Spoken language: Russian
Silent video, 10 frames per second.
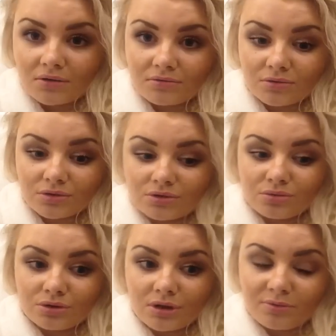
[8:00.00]
Вот,
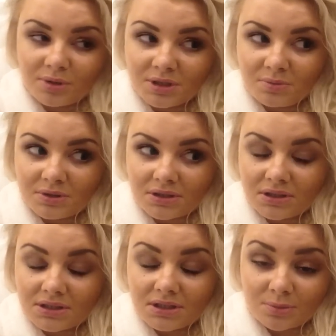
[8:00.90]
ну и я, в принципе,
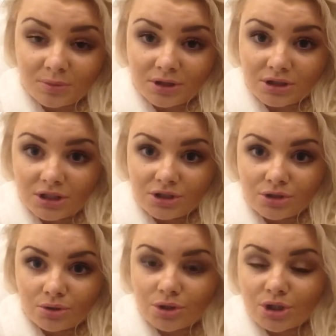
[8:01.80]
согласилась подождать
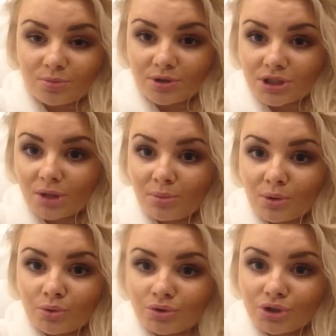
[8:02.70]
часочек, пошла
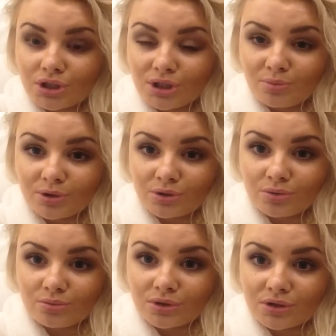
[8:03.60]
покушала, и
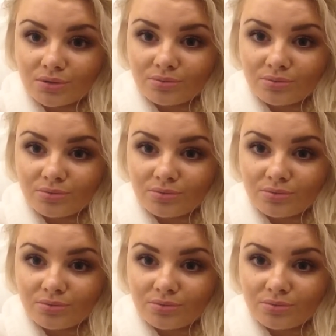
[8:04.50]
потом э,